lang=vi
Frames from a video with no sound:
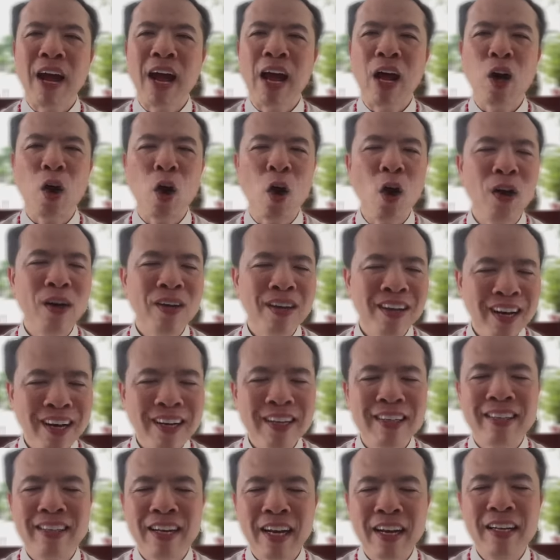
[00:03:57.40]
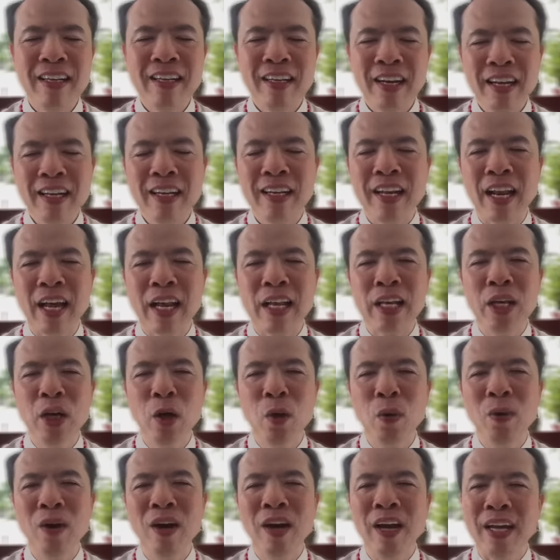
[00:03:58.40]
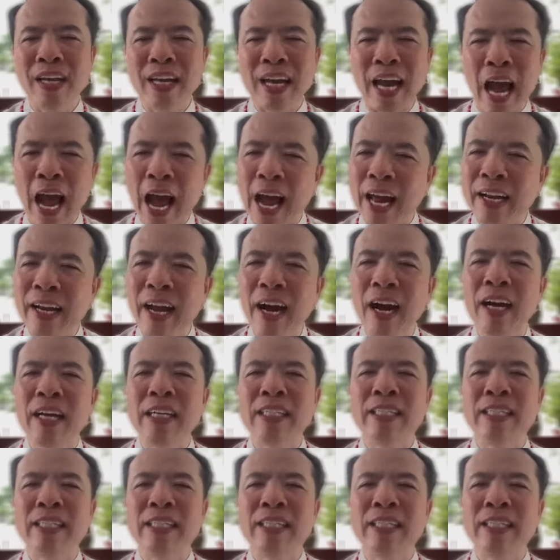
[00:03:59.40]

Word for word: và có rất rất rất là nhiều người cả